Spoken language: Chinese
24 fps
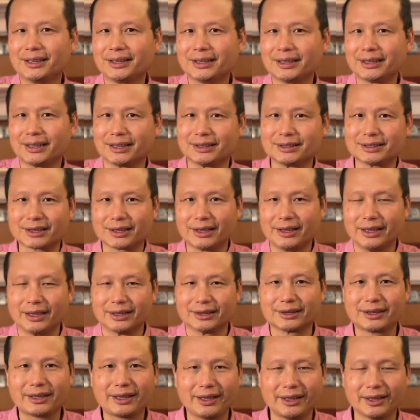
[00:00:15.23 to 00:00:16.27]
啊，这两
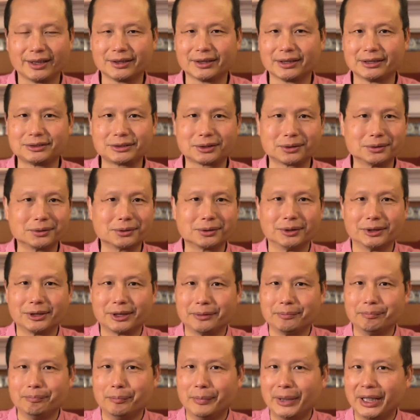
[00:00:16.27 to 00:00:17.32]
天呢，中国的
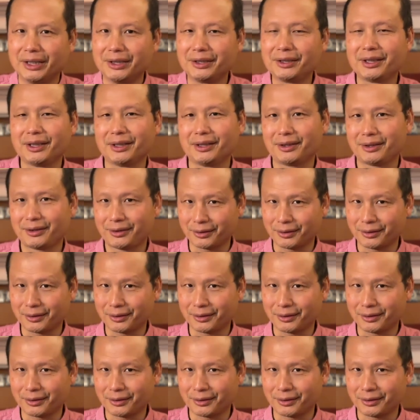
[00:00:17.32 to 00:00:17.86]
媒体